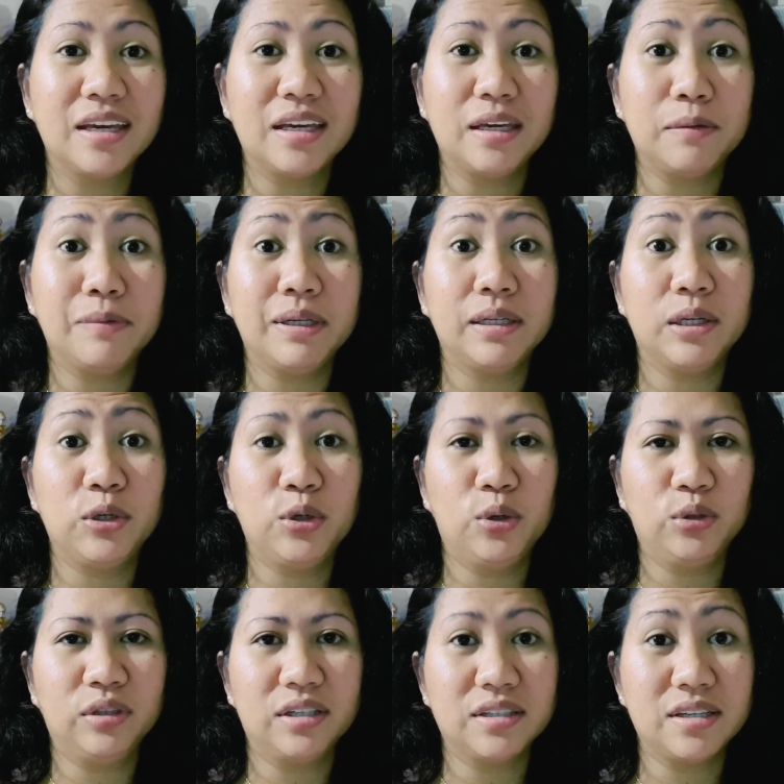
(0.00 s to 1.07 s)
even the
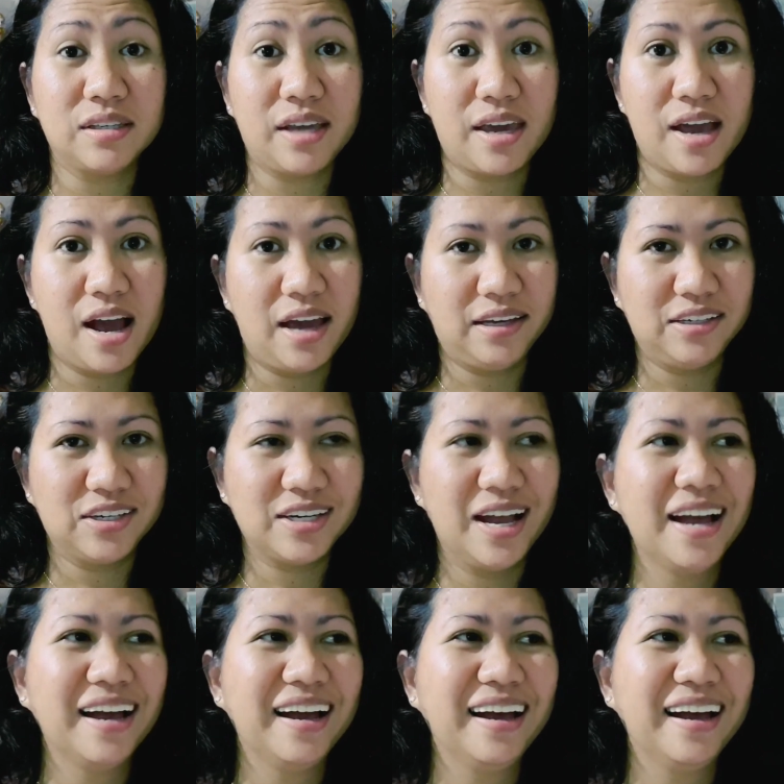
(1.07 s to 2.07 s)
dog, nagsisay hi siya.